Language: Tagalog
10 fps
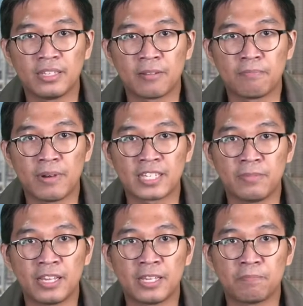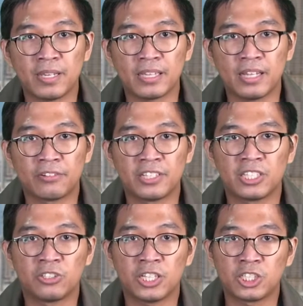ng mas mahigpit na
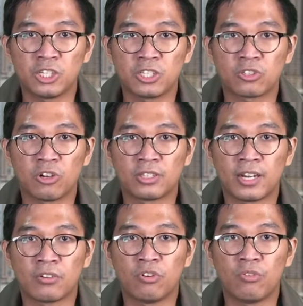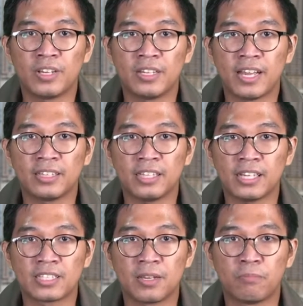restrictions kontra
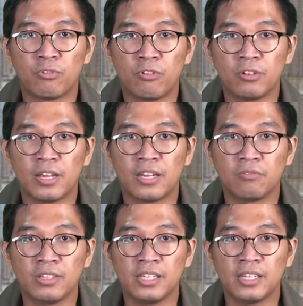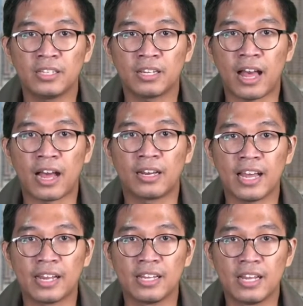COVID-19 sa buong lalawigan ng
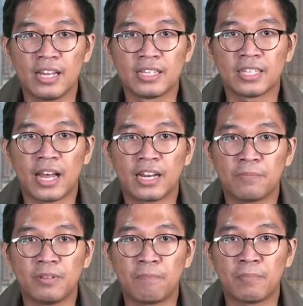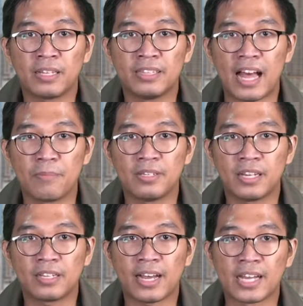Aklan sa harap ng pagdami ng
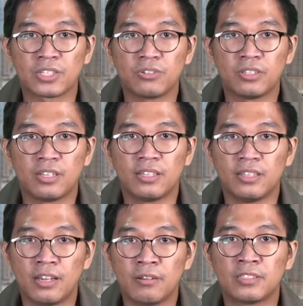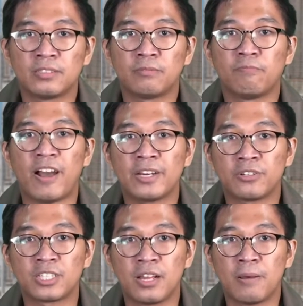kaso ng
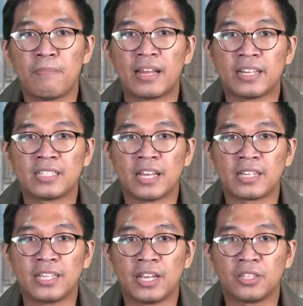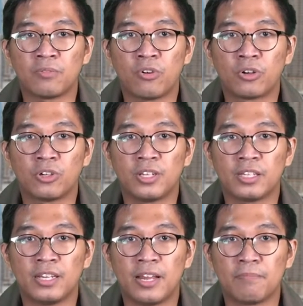virus batay sa executive order na
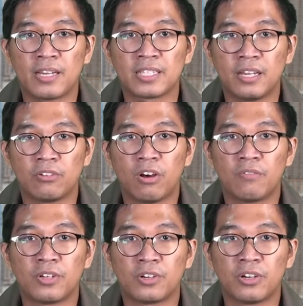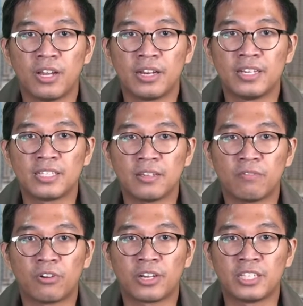inilabas ng governor na si
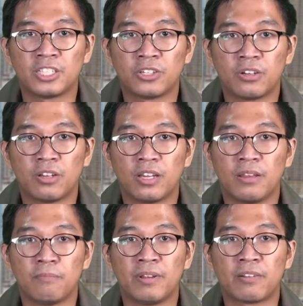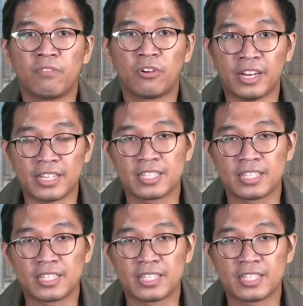Florencio Miraflores.